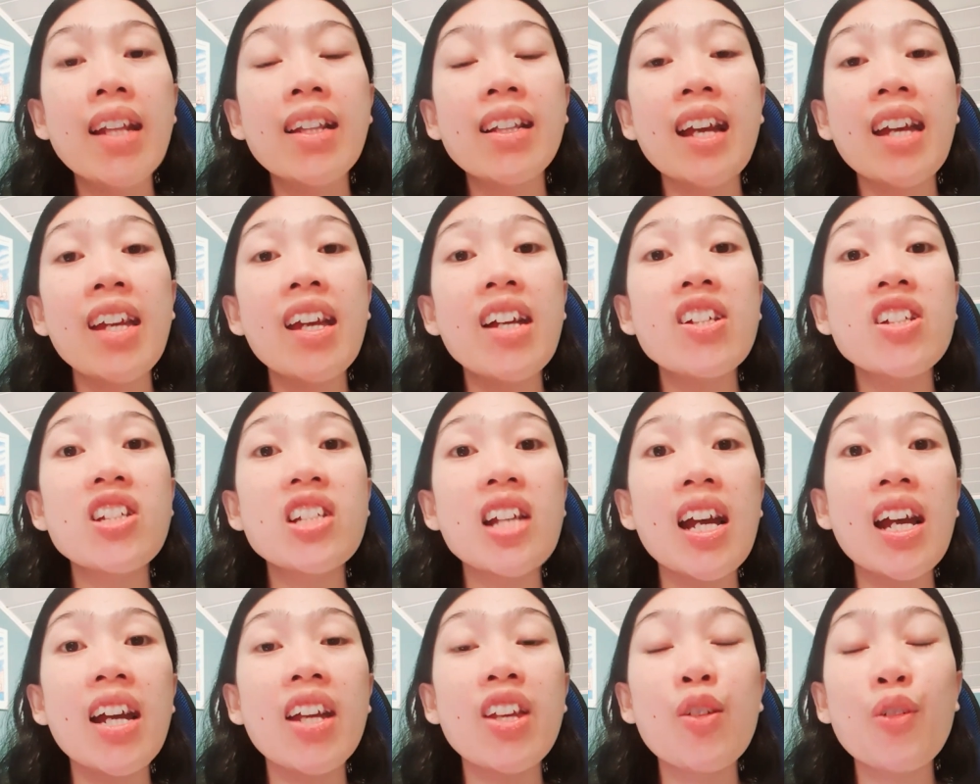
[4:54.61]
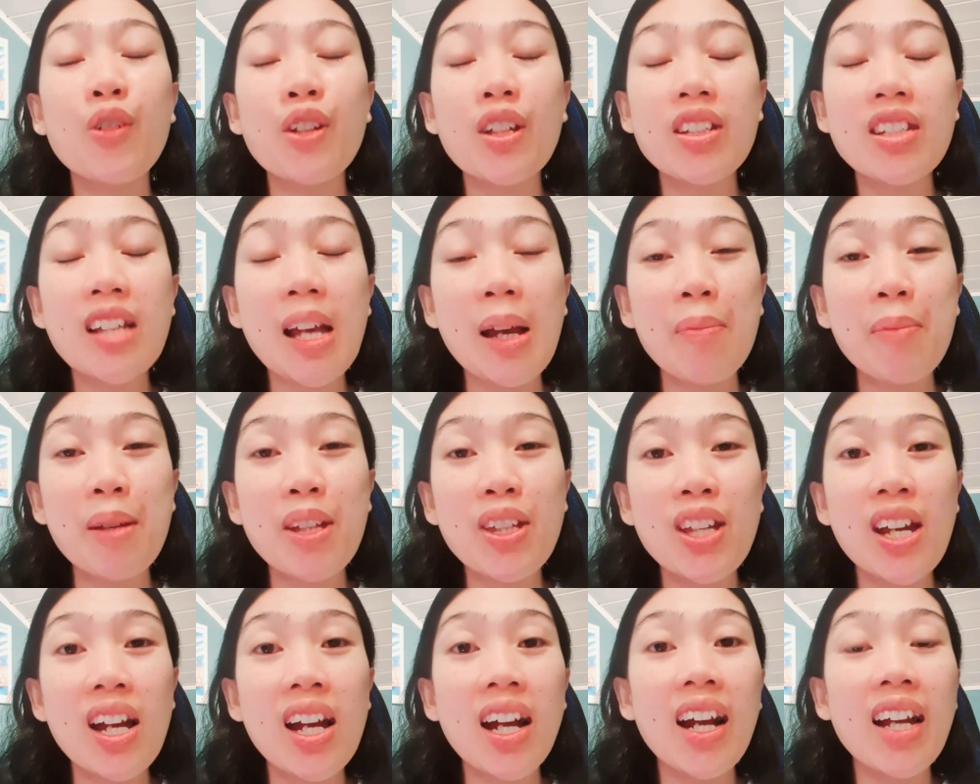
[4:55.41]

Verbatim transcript: Kaya siya, yung sabi niya,